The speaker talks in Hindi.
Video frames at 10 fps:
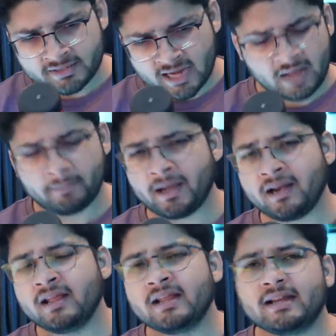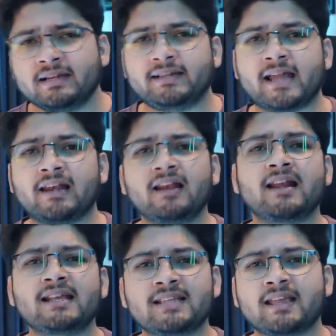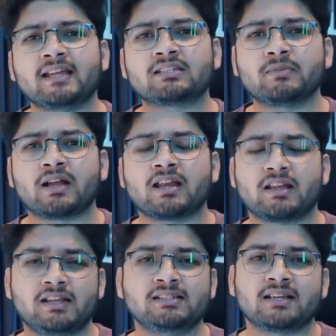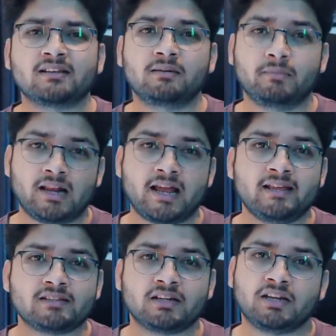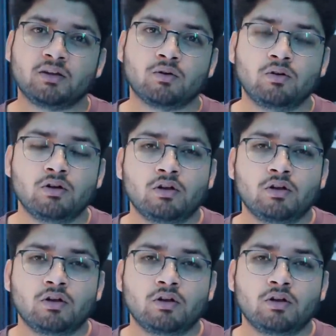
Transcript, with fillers: यहाँ पर डेक्लिन राइस के केस में अगर ग्रीन सिग्नल मिला है सिटी को